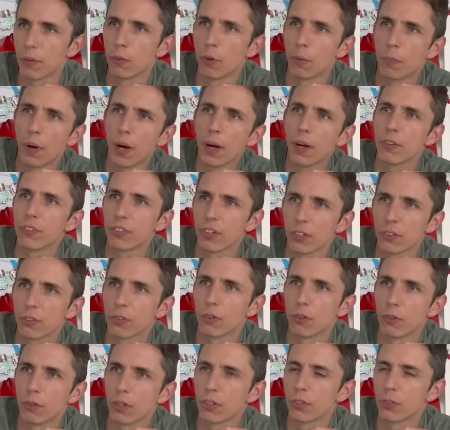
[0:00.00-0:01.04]
normal es
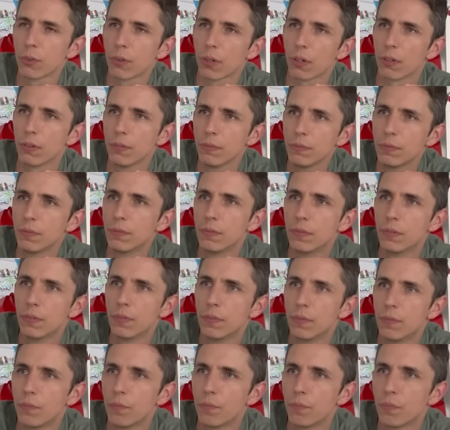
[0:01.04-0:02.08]
alto azúcar, ¿no?
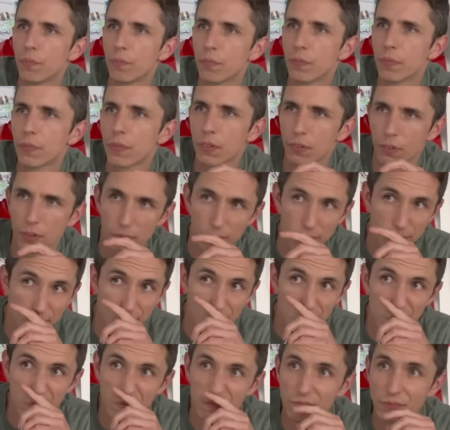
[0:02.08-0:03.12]
es
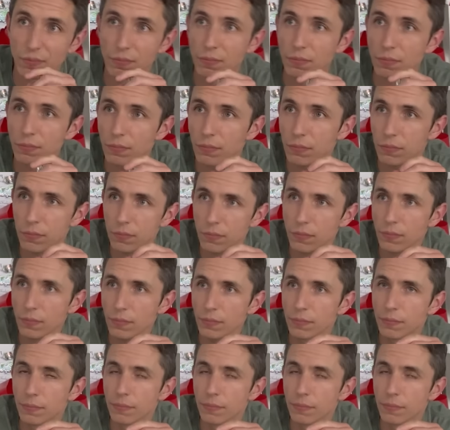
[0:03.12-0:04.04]
normal y hay de la otra.